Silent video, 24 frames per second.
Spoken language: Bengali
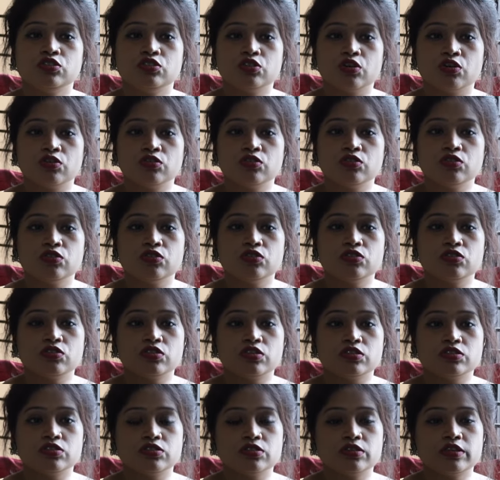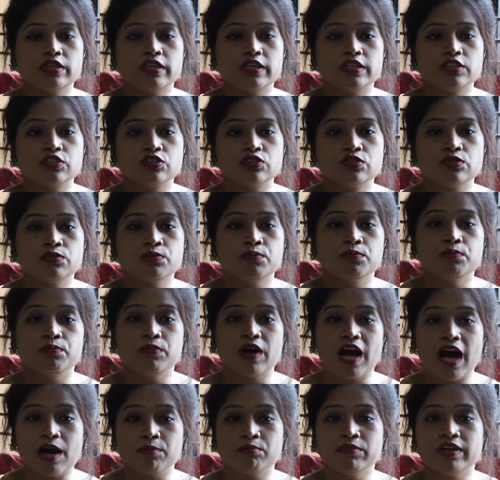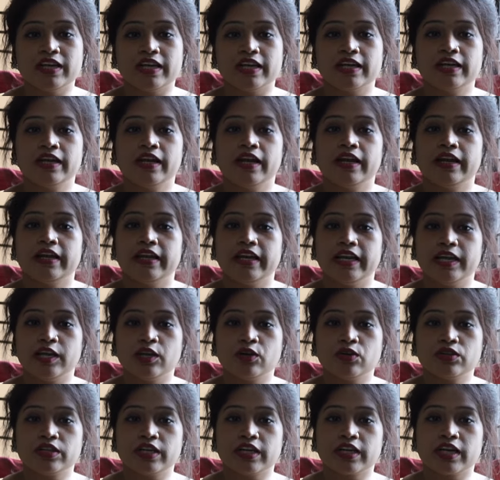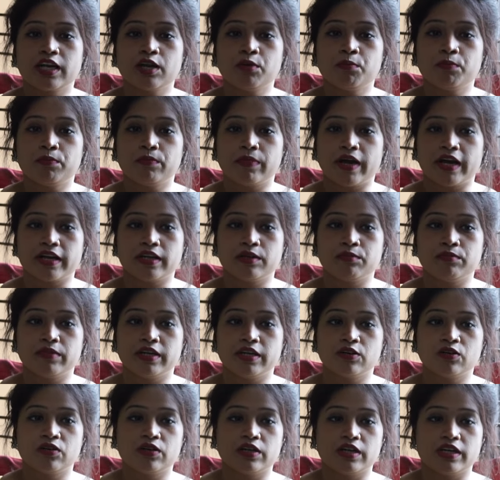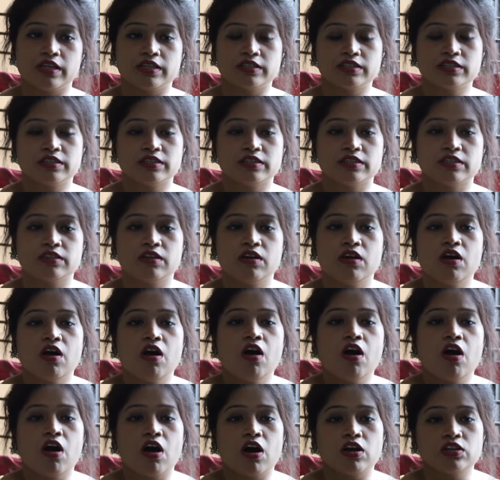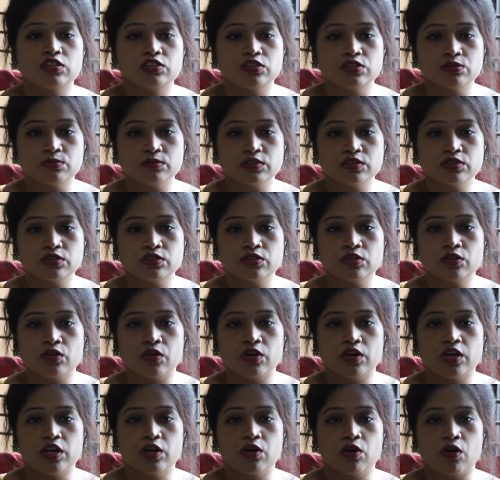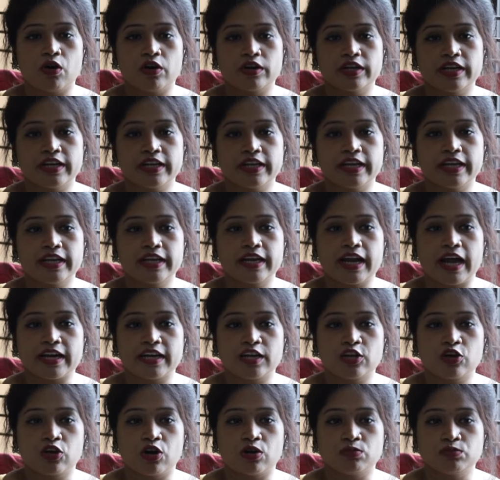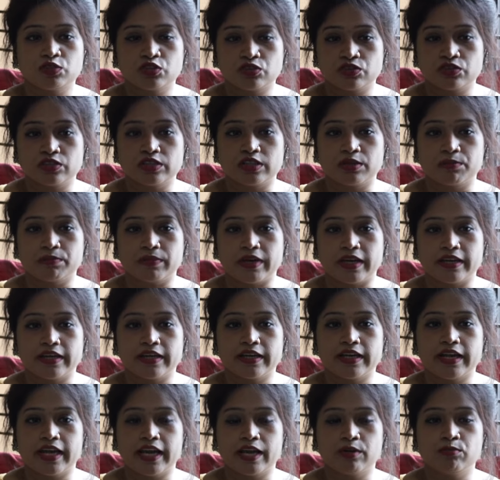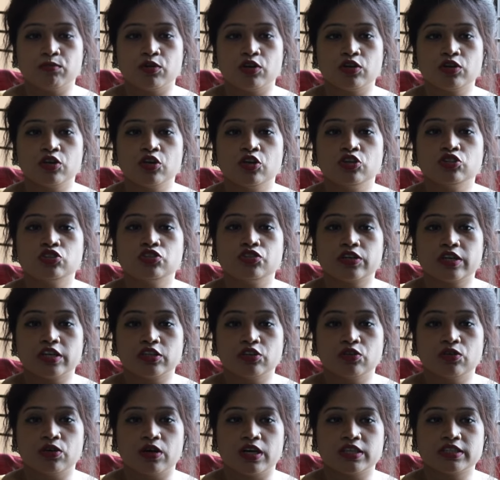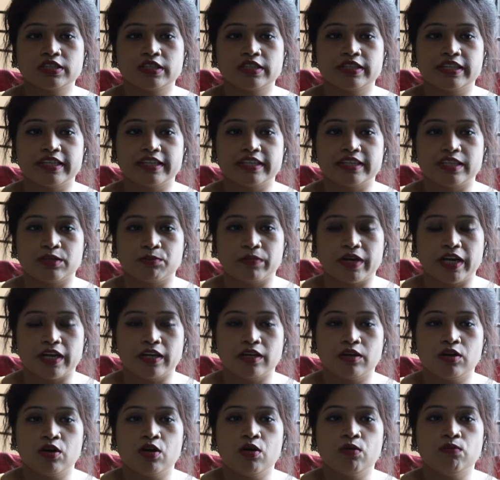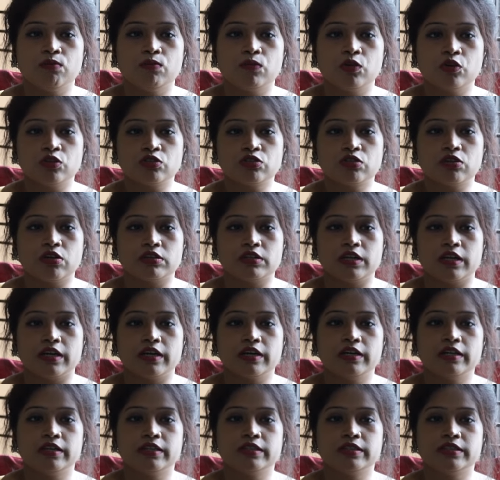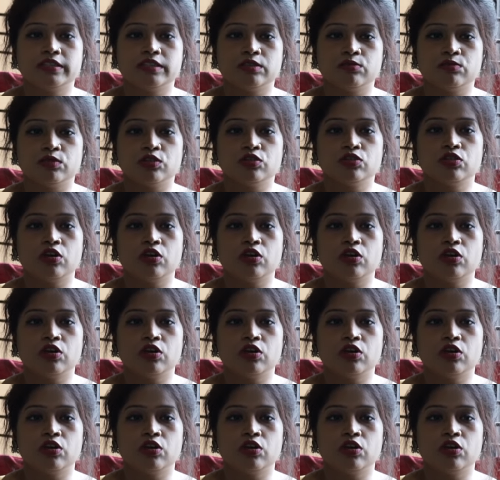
যৌন উত্তেজক কিছু ভাবলে লিঙ্গ থেকে পানি বের হয়ে আসে হস্তমৈথুন করলে অনেকে কানে কম শুনতে পায় এবং চোখে ধোঁয়াশা দেখতে পায় মোট কথা জীবন